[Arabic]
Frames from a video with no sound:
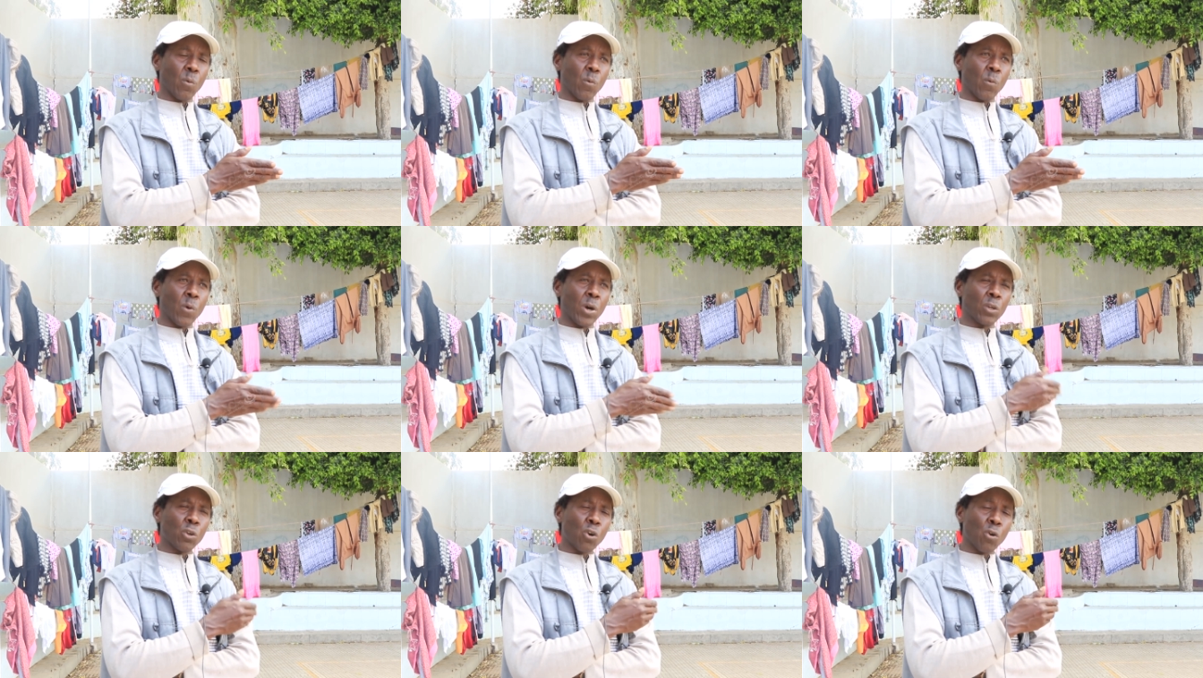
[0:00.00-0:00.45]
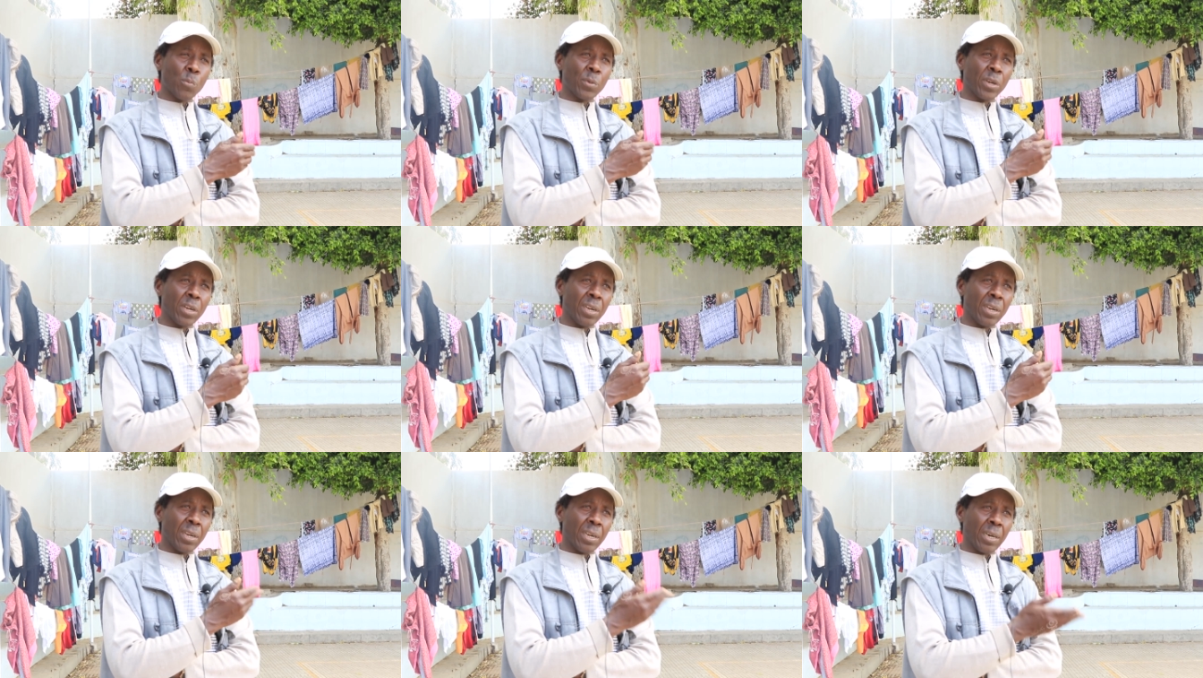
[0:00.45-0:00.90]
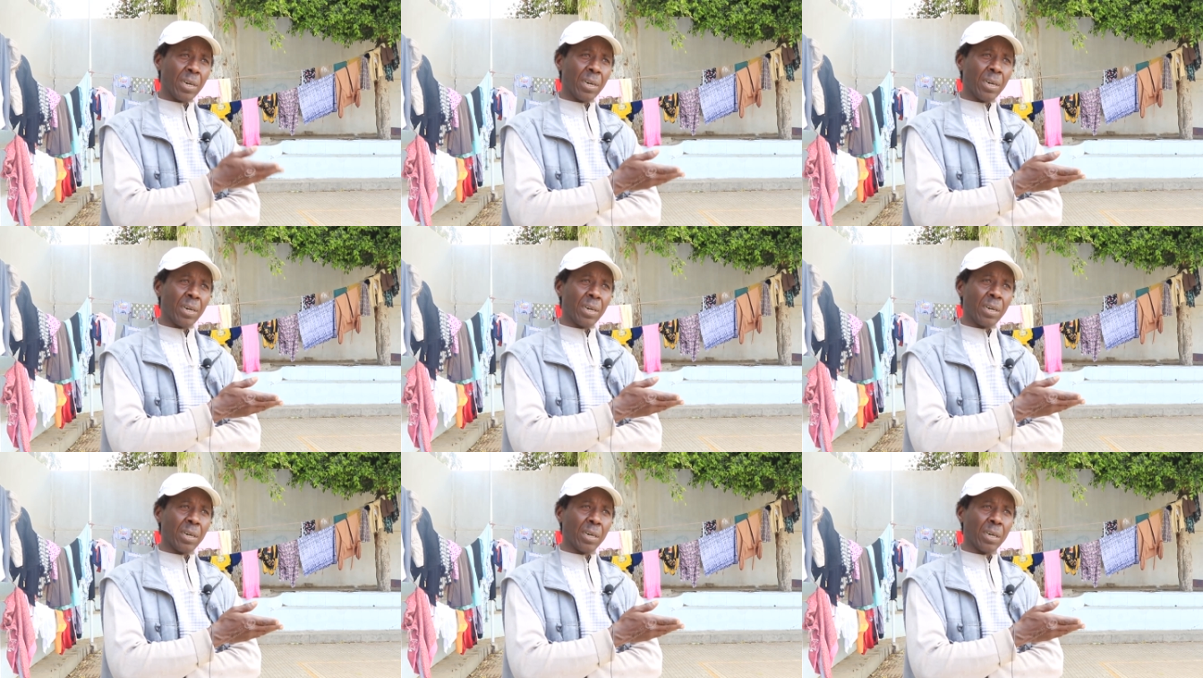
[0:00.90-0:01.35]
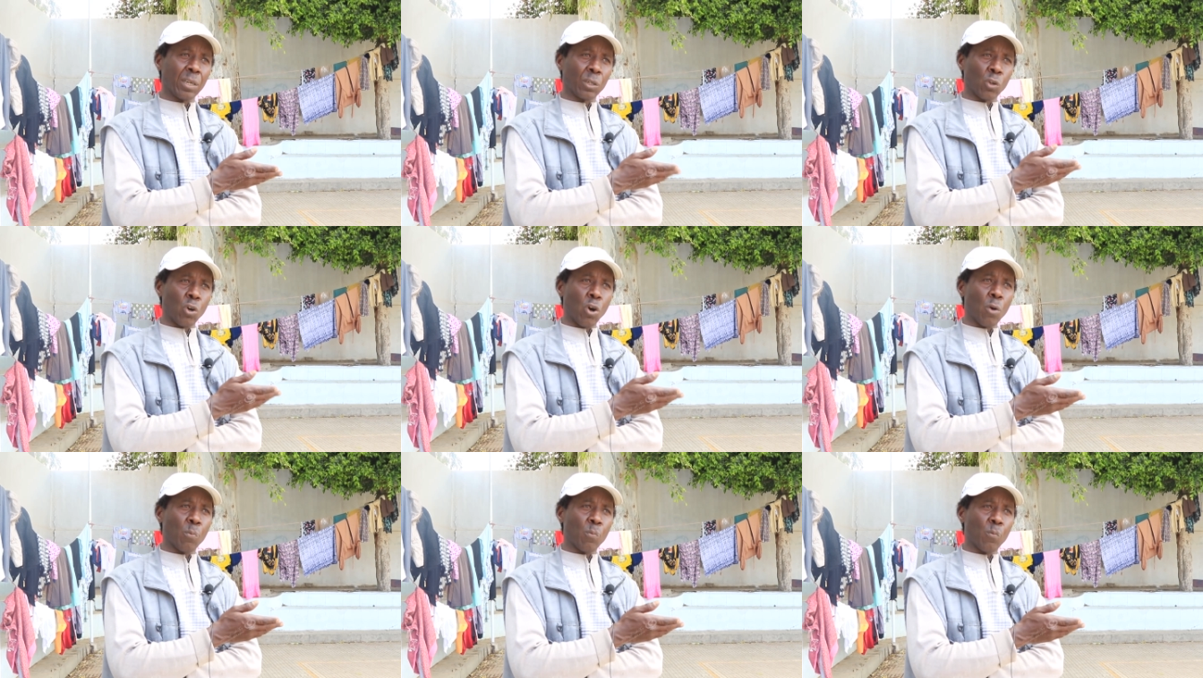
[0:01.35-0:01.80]
ونوع من
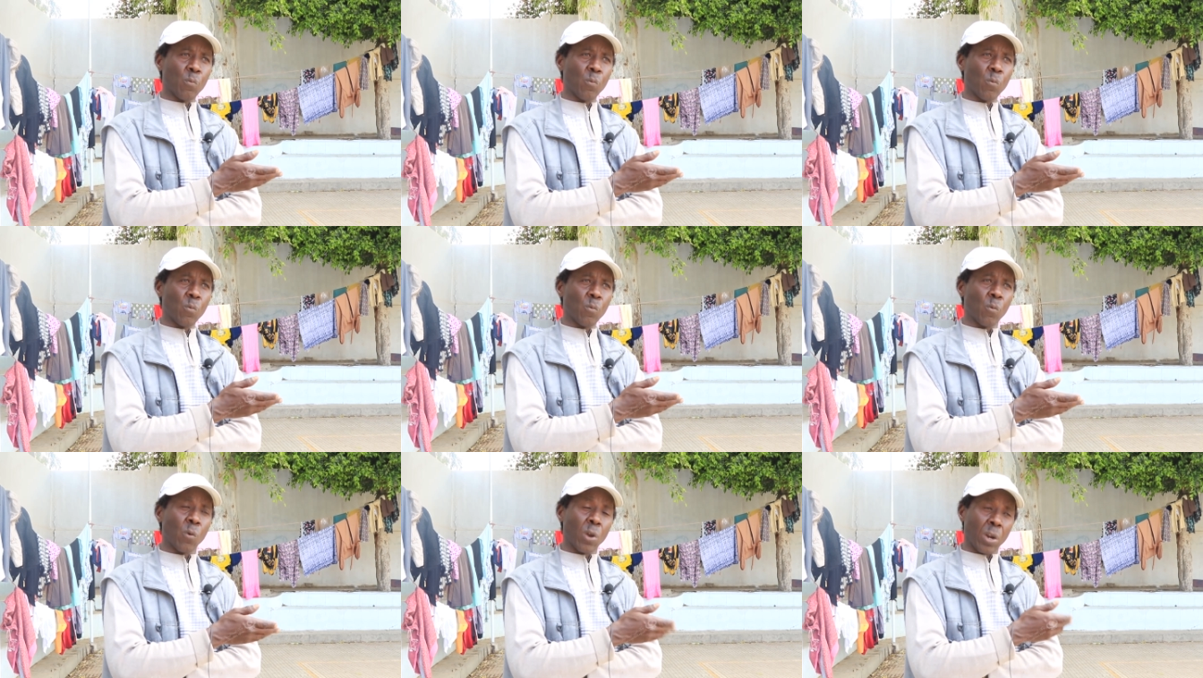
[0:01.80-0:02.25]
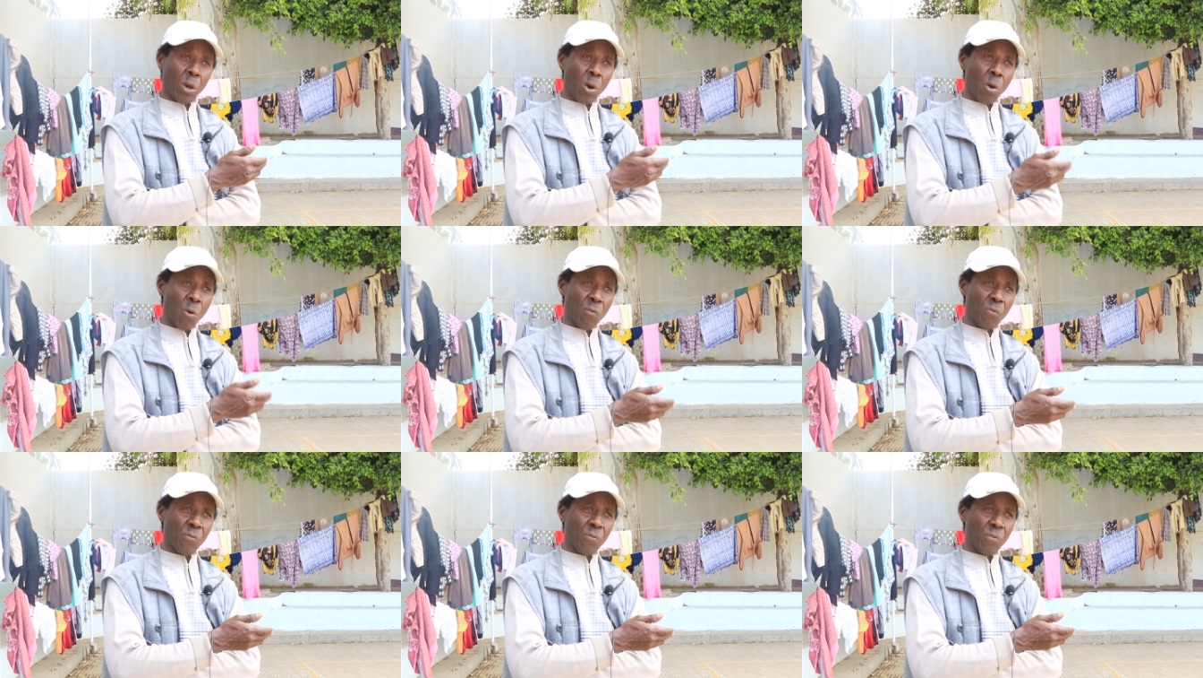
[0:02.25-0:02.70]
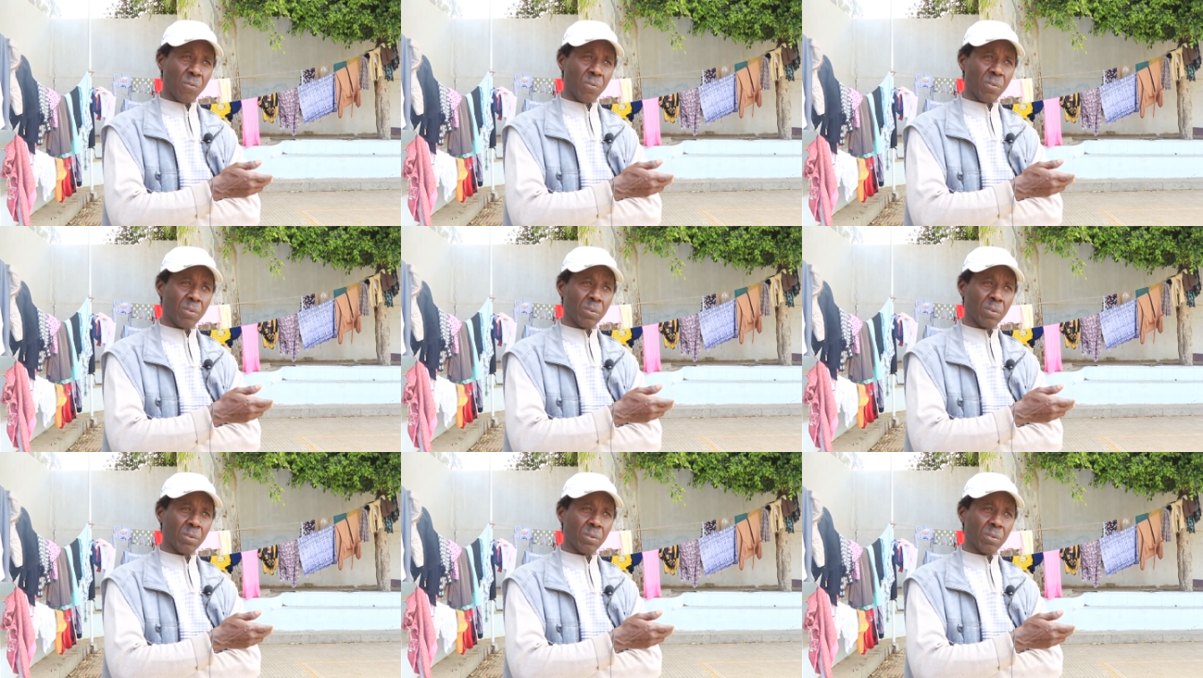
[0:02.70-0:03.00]
الرعب والخوف